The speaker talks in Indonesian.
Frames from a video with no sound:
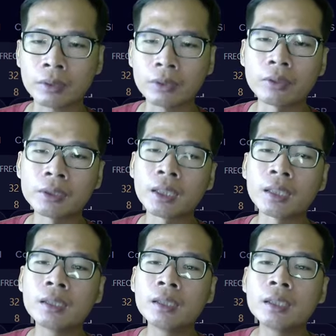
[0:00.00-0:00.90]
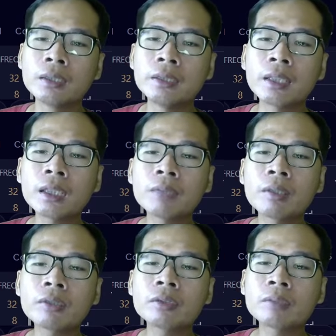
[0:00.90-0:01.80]
itu aja jangan
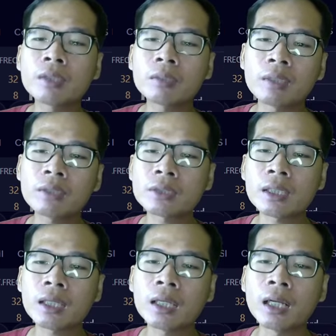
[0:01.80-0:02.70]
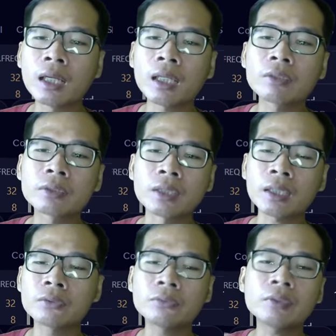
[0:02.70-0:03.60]
nama tuh teman-teman itu saka kalau
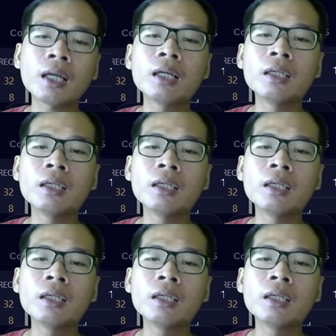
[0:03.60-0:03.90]
saka ya sudah